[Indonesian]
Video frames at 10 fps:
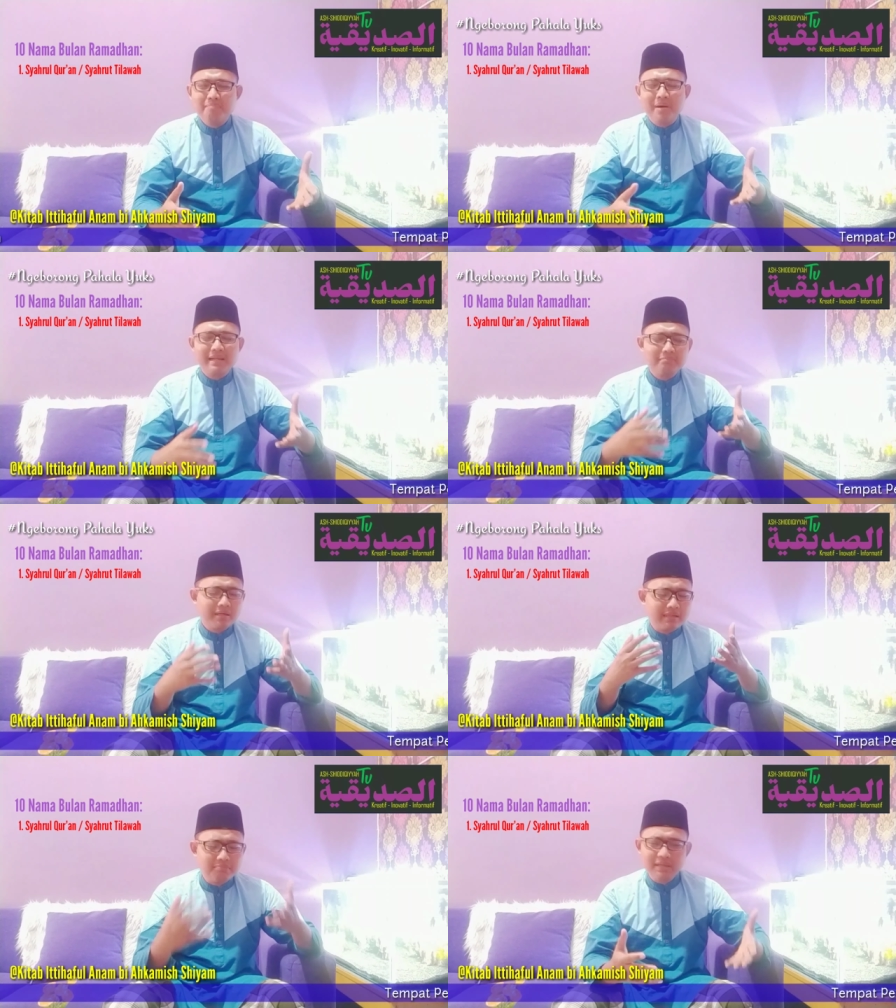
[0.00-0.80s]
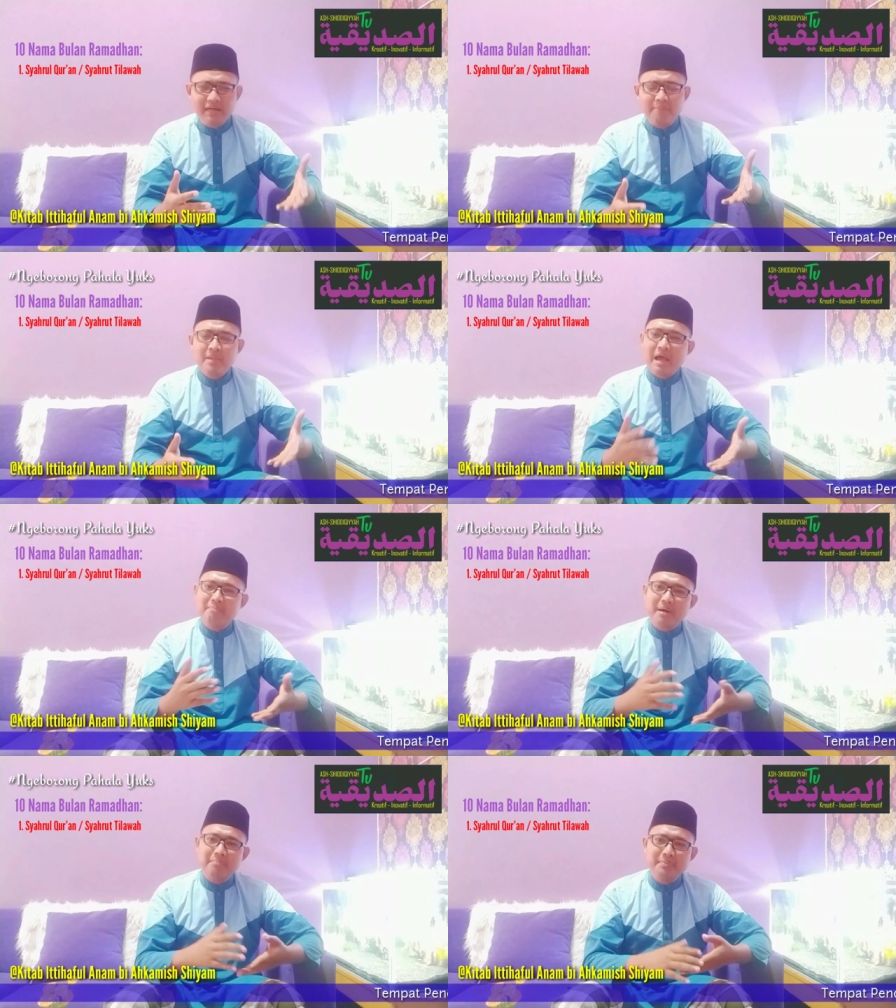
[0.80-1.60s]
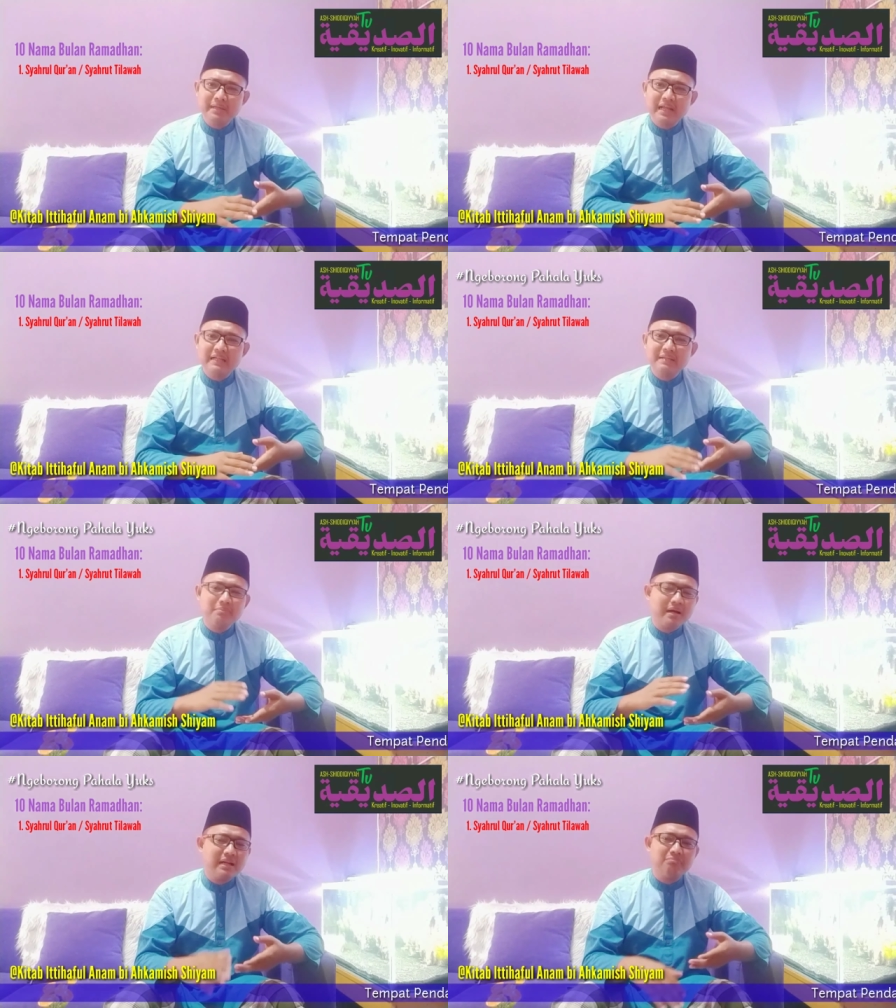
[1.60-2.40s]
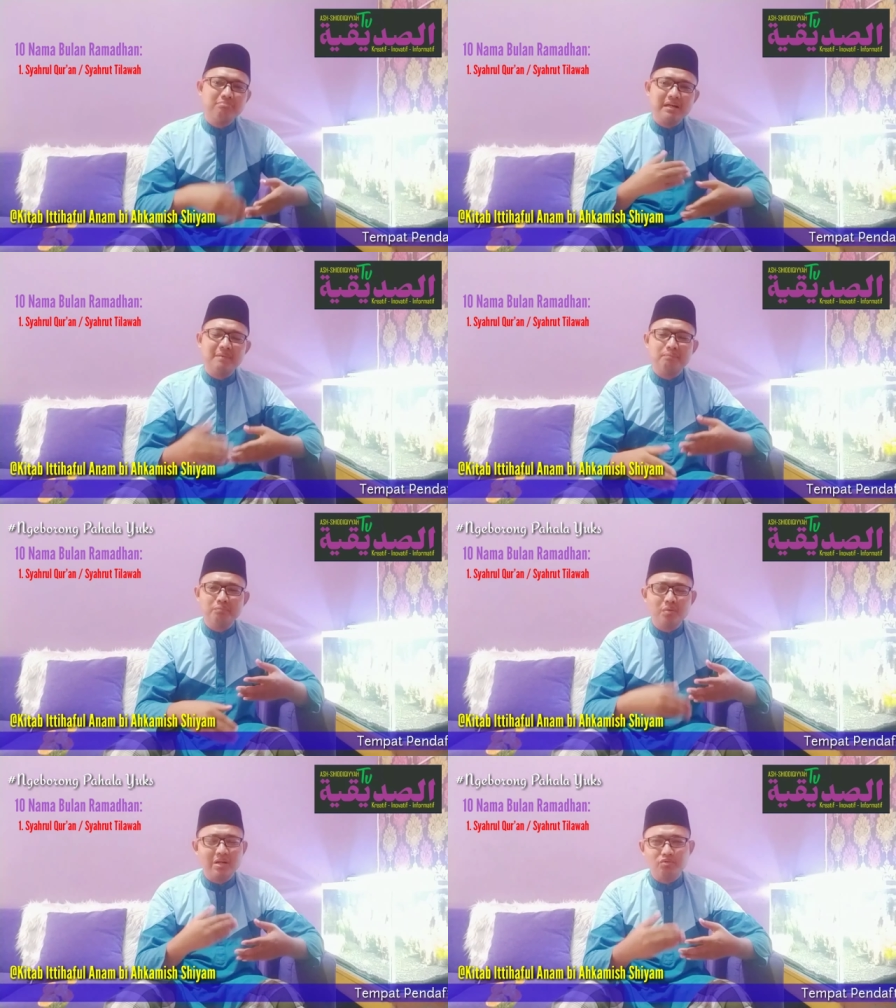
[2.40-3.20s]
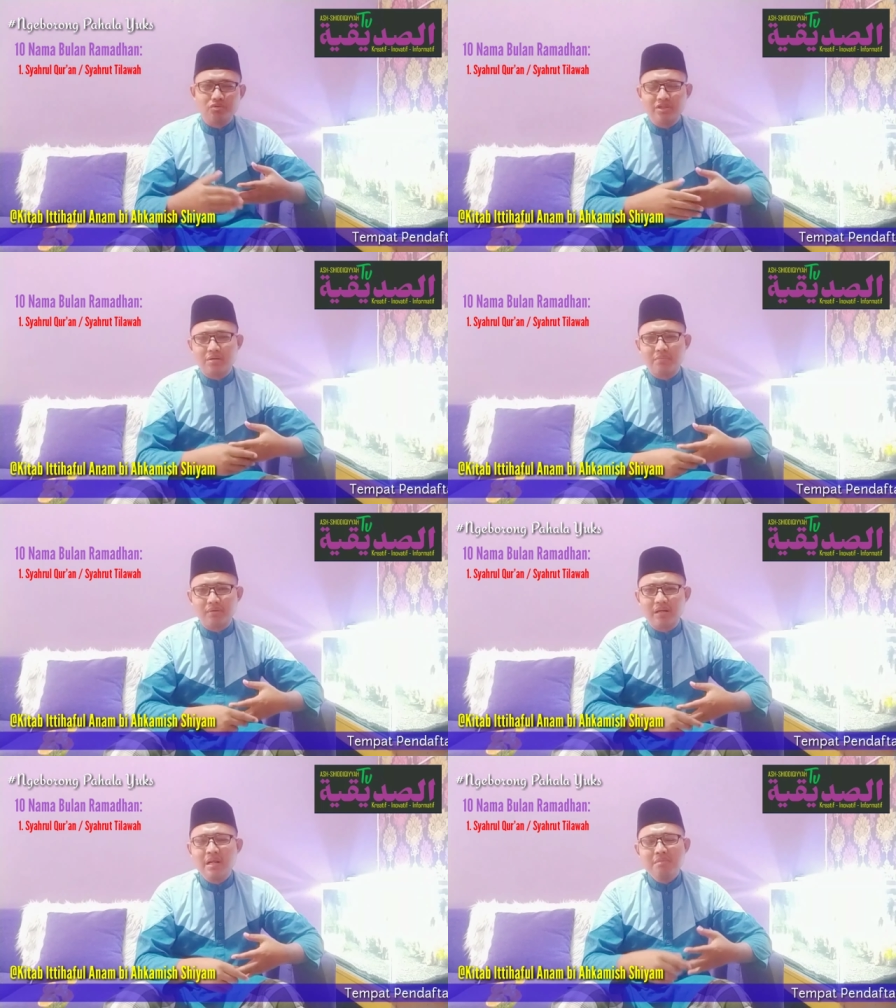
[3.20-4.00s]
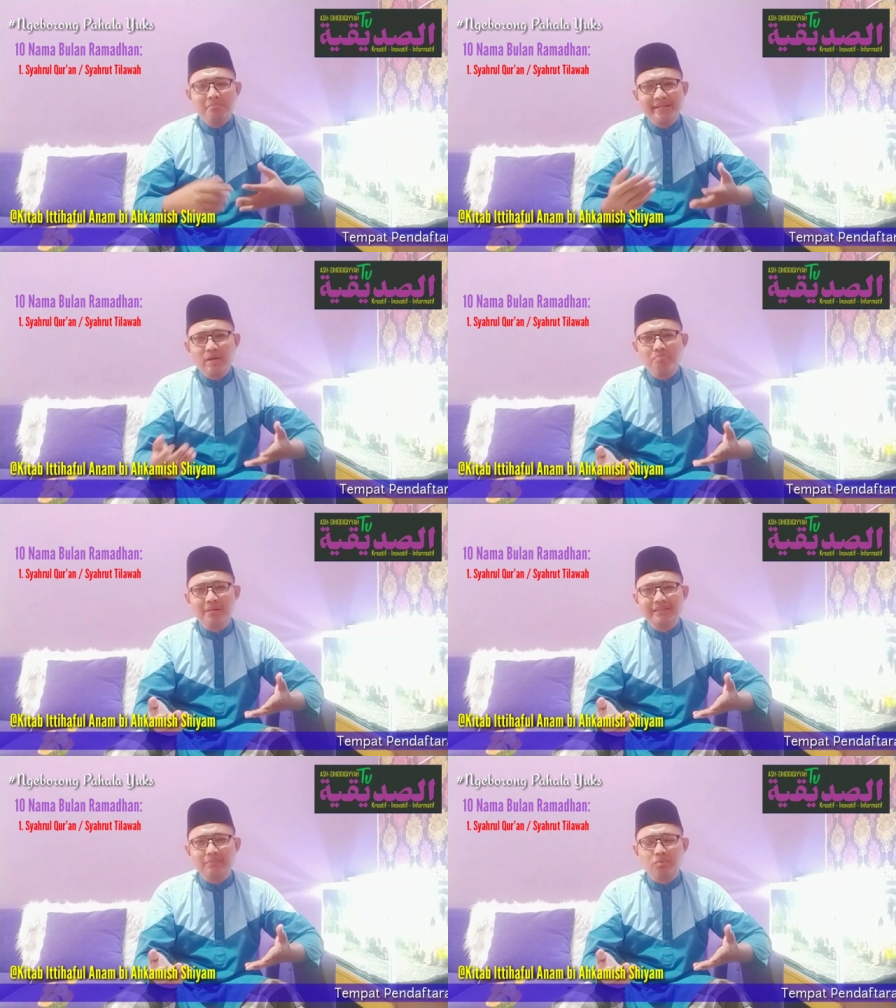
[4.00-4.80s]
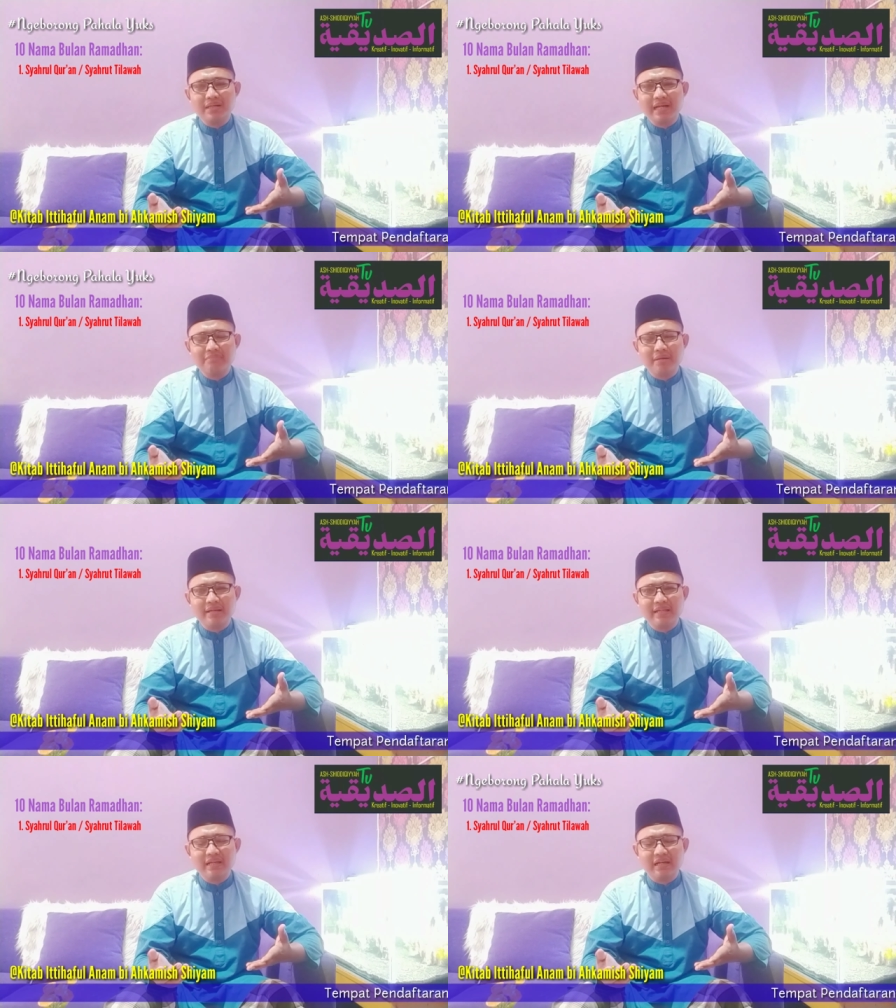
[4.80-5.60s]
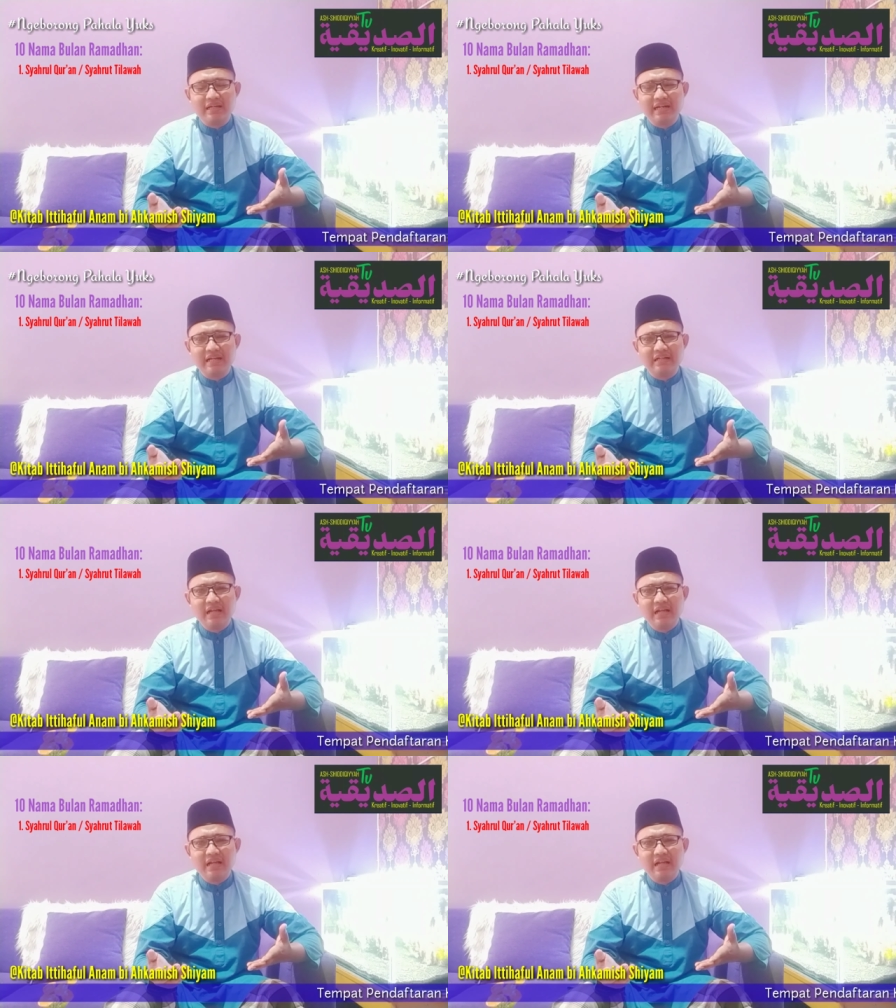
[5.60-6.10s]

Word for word: paling bergembira apabila di malam-malam bulan suci Ramadan beliau bertemu dengan eh, dengan